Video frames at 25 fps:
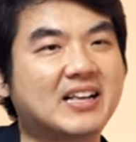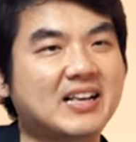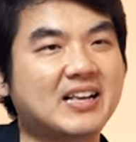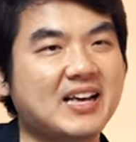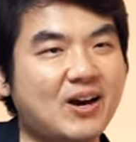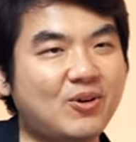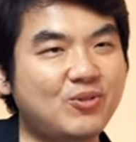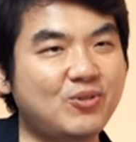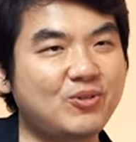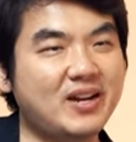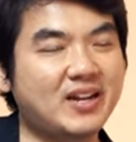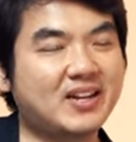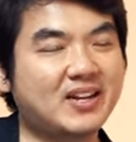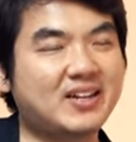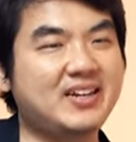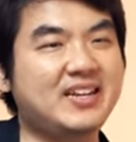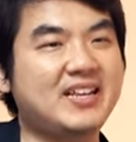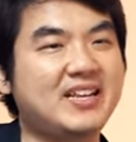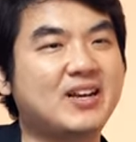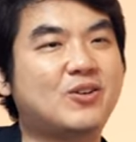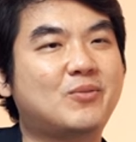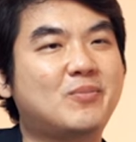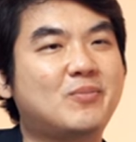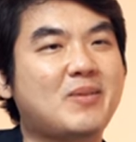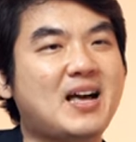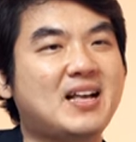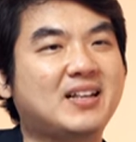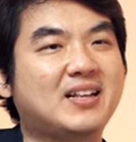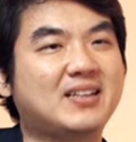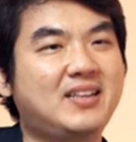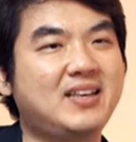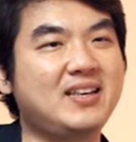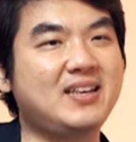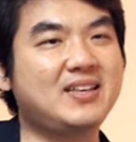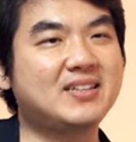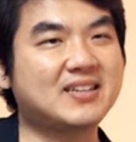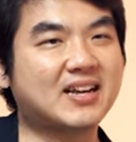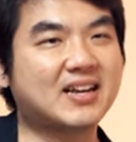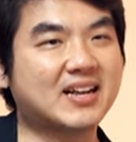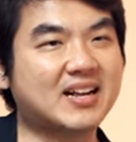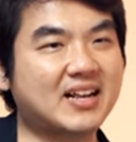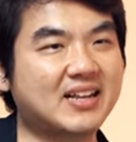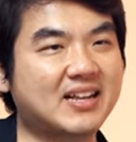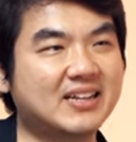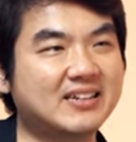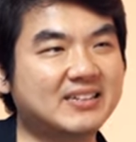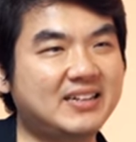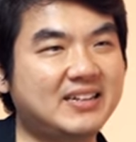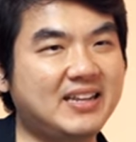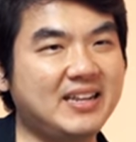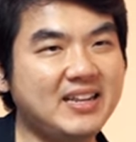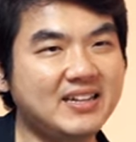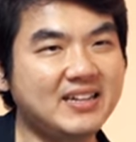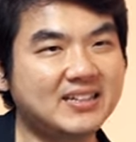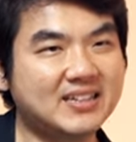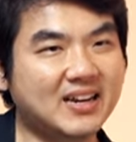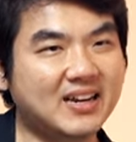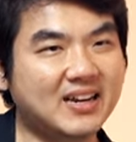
เขาเด็ดเดี่ยวมากที่จะที่จะ